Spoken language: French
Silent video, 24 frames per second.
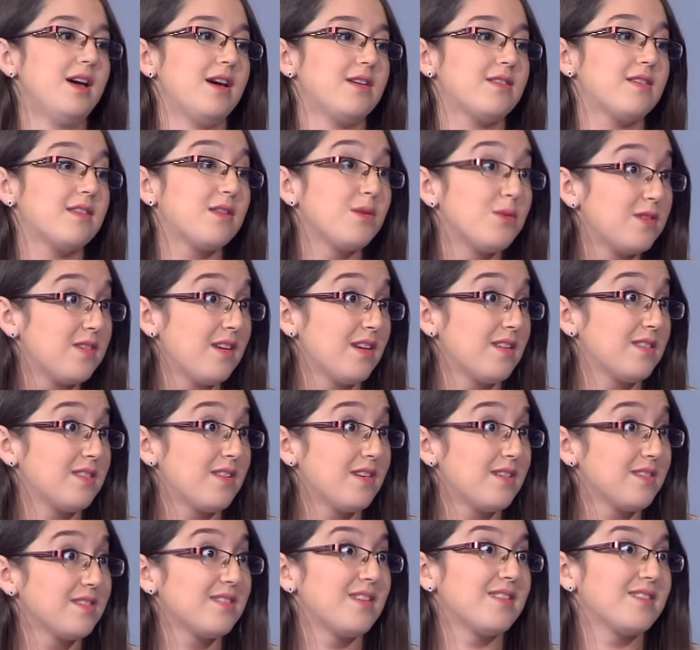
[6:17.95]
C'était aussi
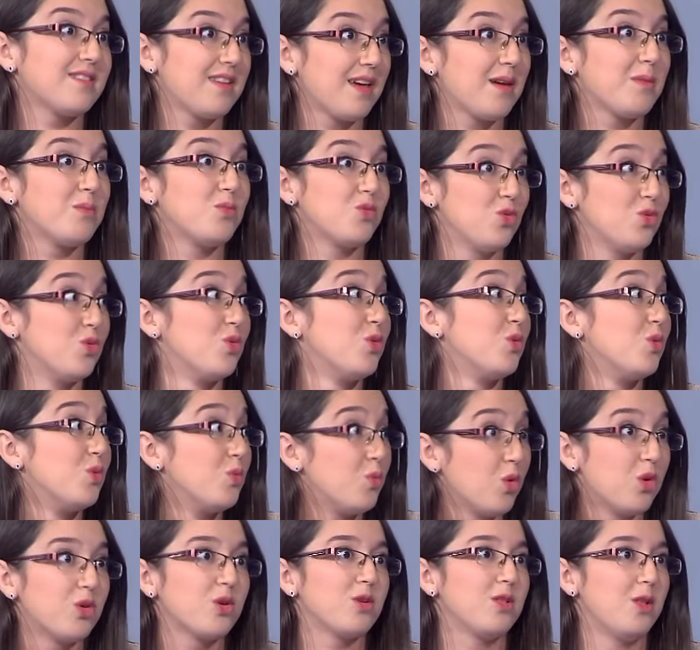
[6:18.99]
intense en termes de
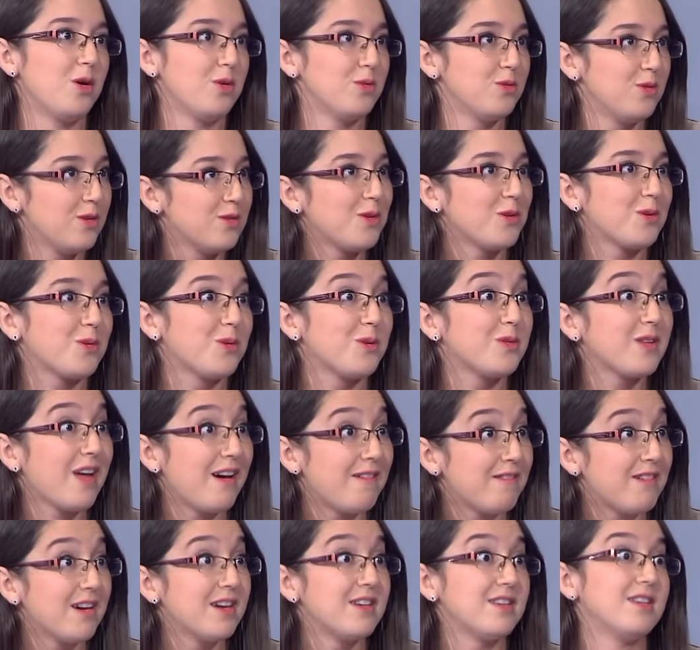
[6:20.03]
workload, donc de
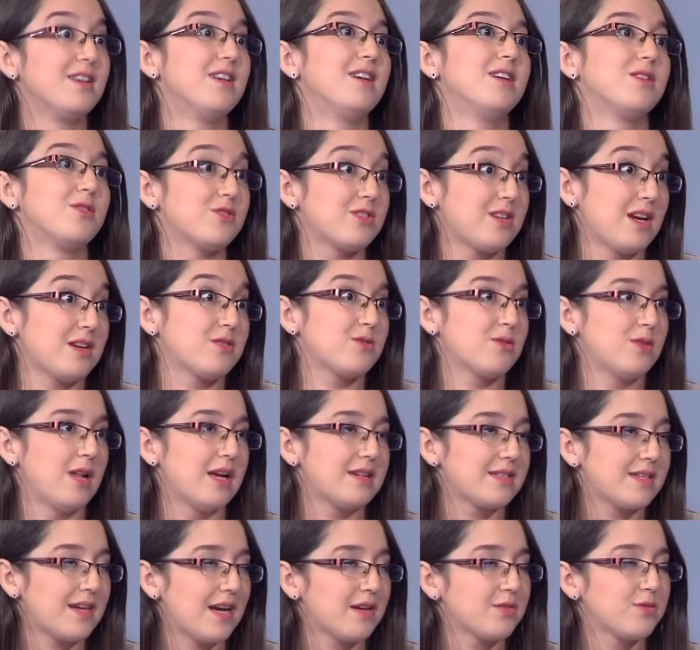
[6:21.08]
travail. Mm. La, charge,
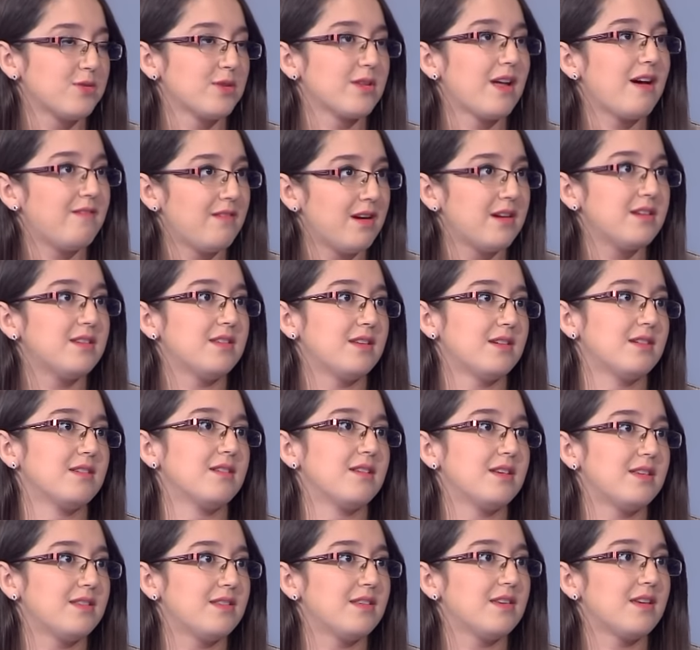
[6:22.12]
la, charge, de travail
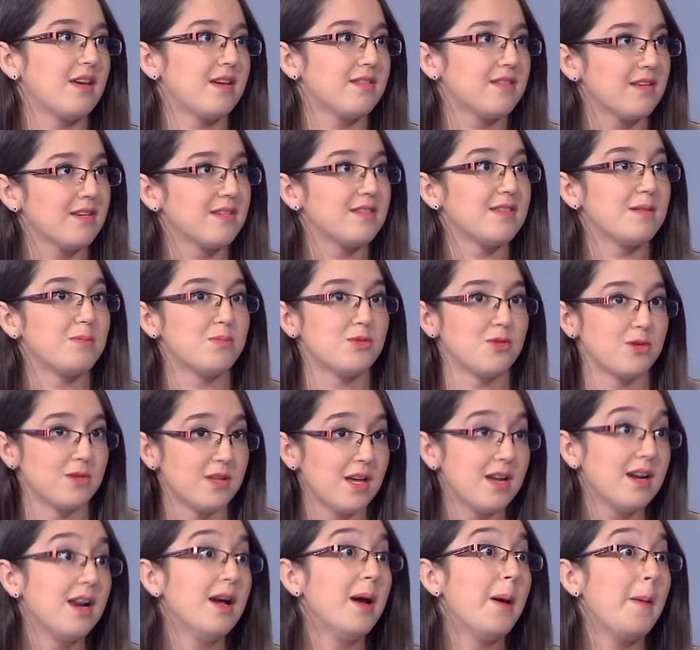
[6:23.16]
euh, était assez
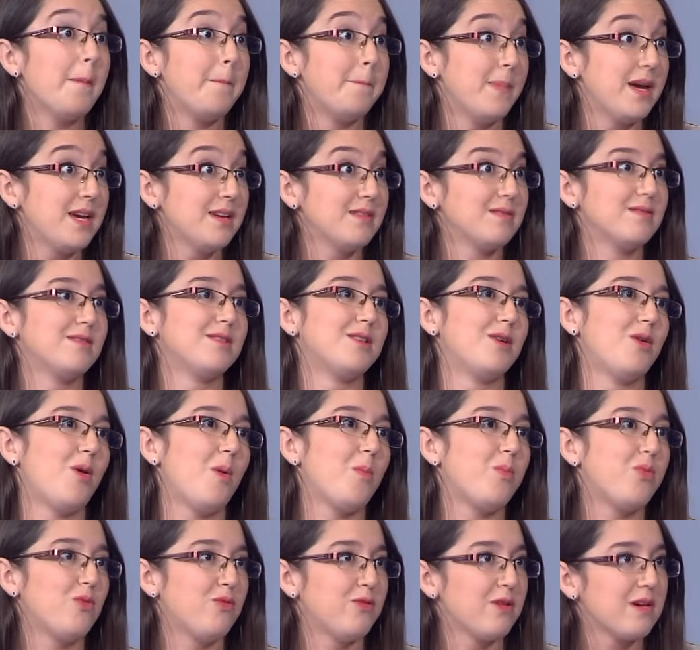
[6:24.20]
exceptionnelle, mais
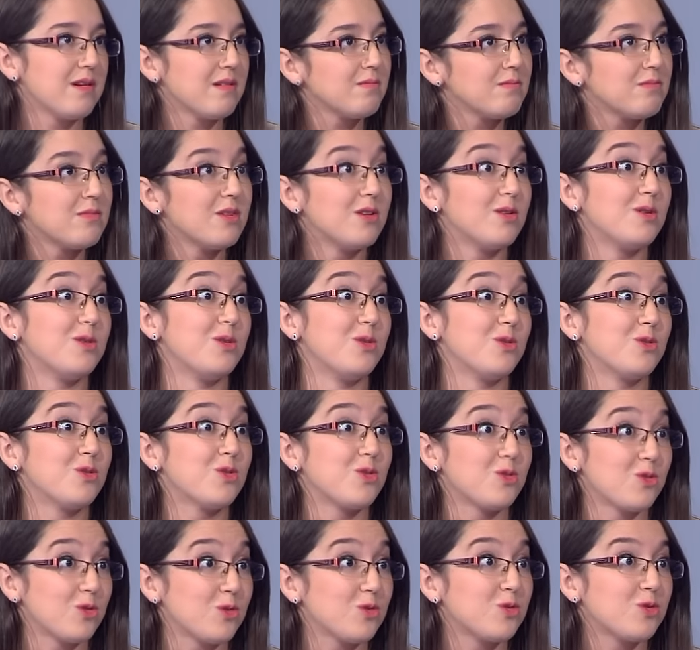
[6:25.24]
on pouvait euh,
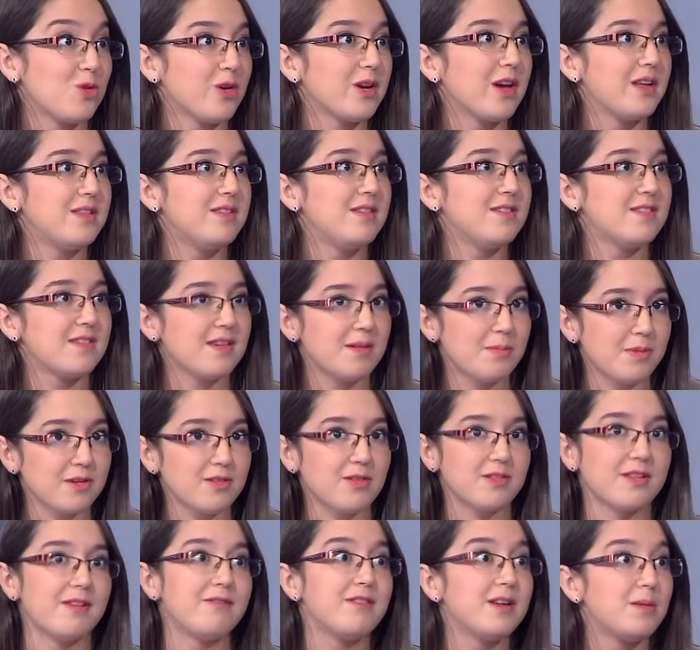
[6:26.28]
s'organiser parce
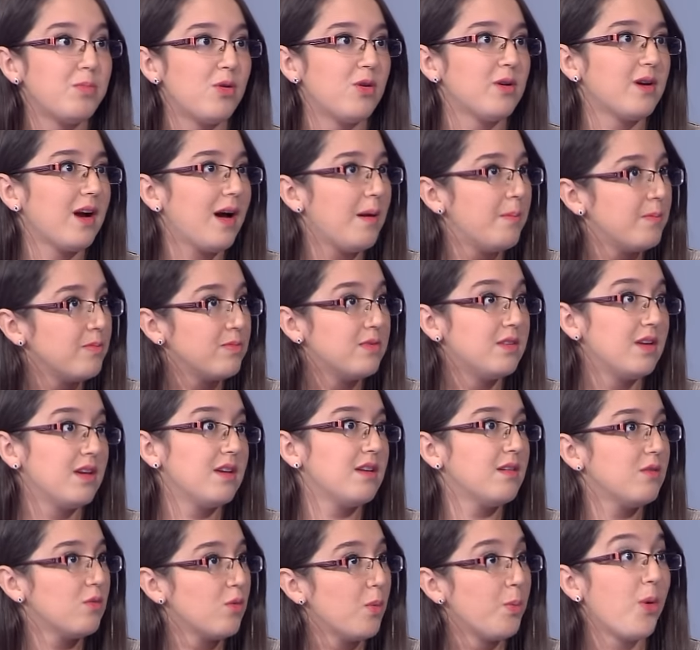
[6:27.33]
qu'on avait le programme
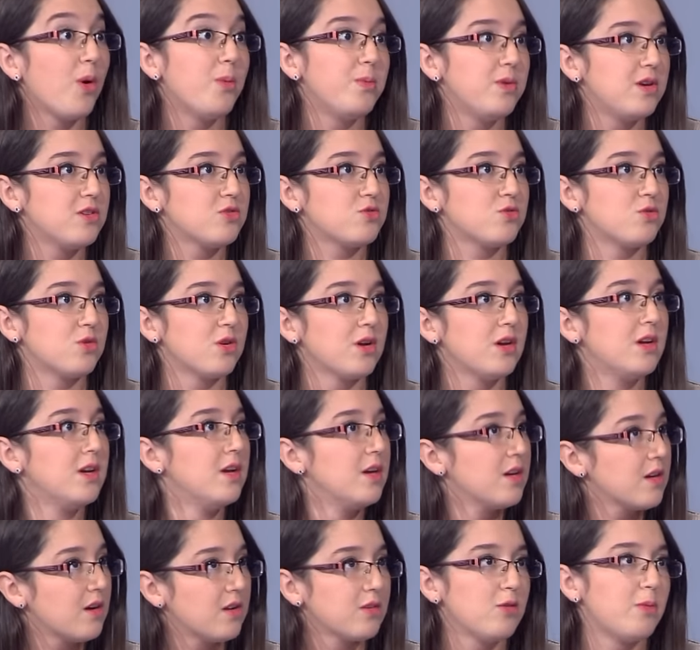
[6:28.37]
dès le premier jour
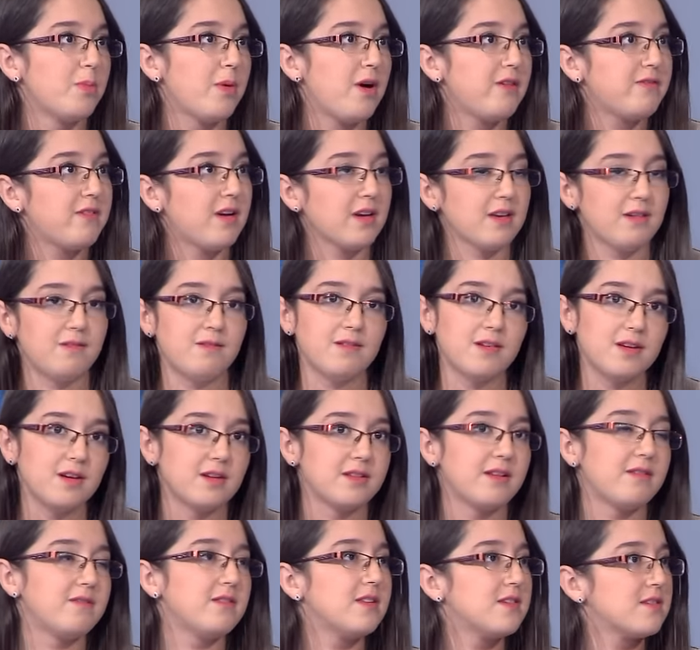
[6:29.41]
quand le prof arrivait,
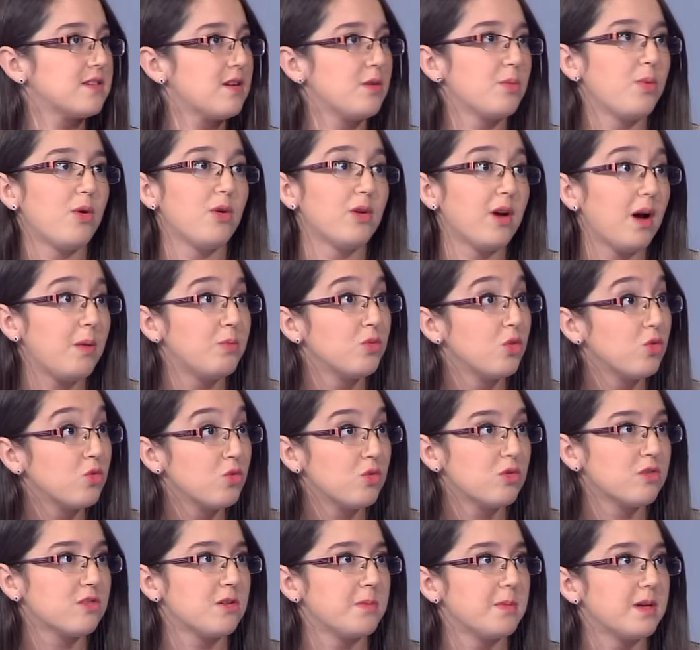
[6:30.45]
on avait déjà le programme de
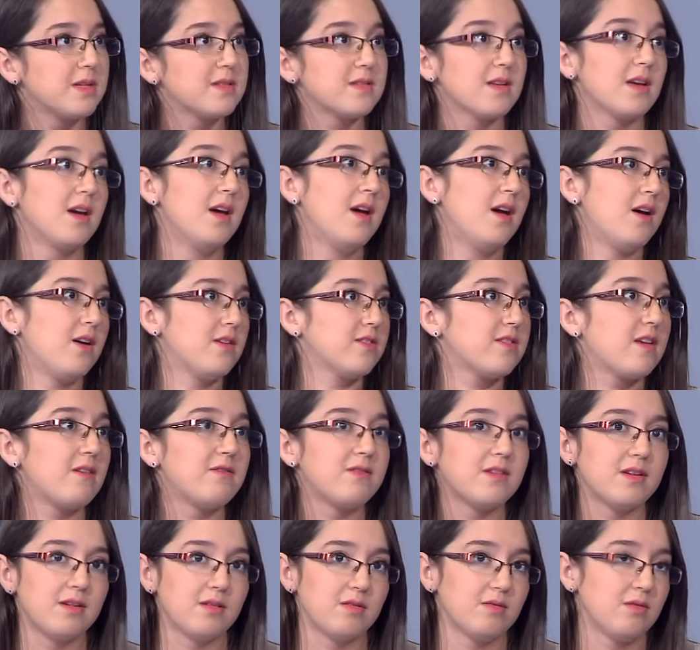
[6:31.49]
tout le semestre. On
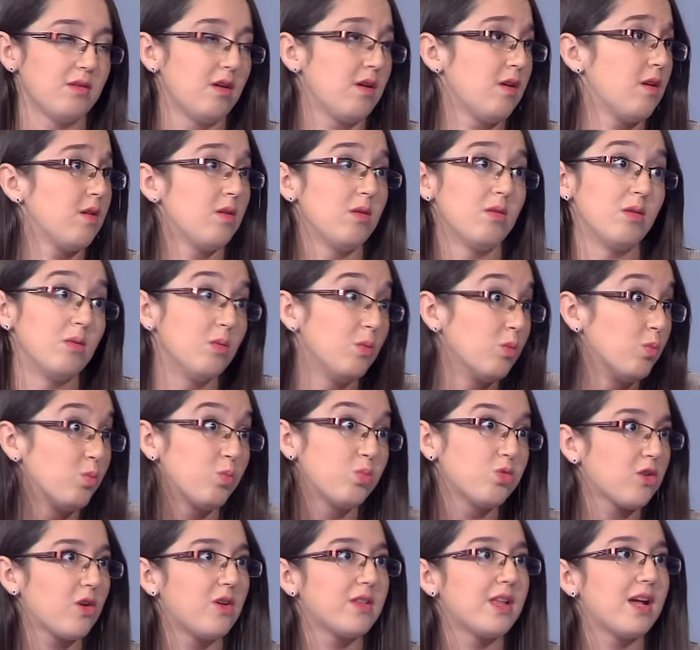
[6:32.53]
savait euh,
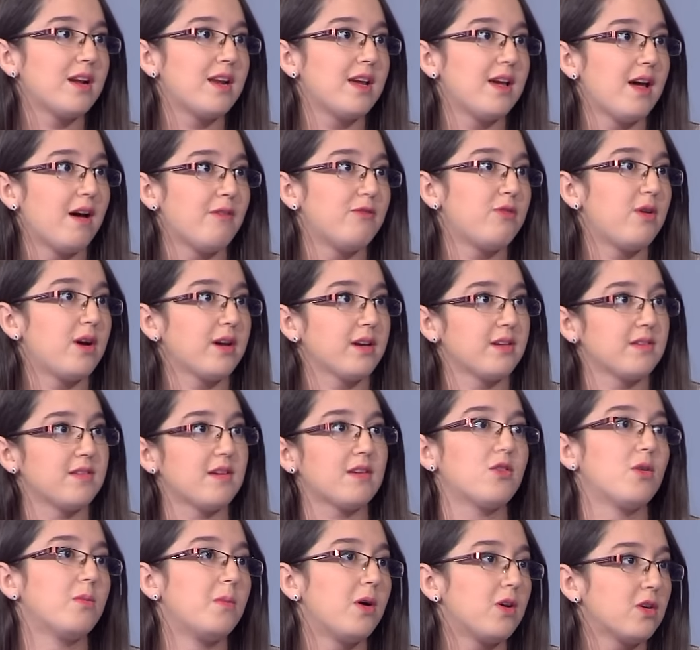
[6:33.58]
ce qu'on allait avoir
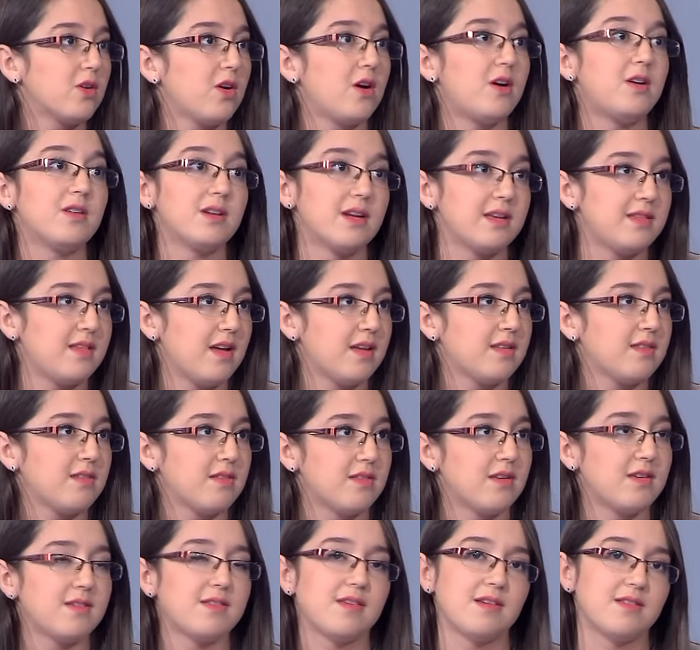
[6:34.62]
exactement, quand, les
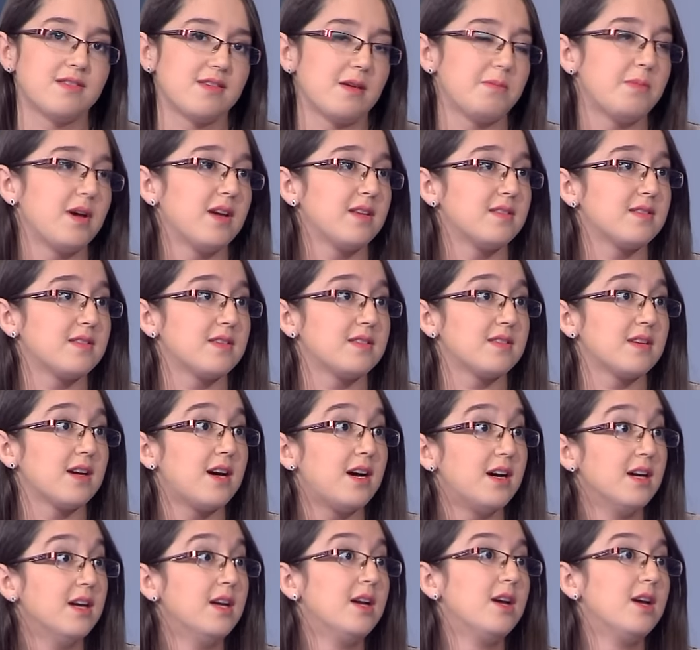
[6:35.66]
dates des examens, etc.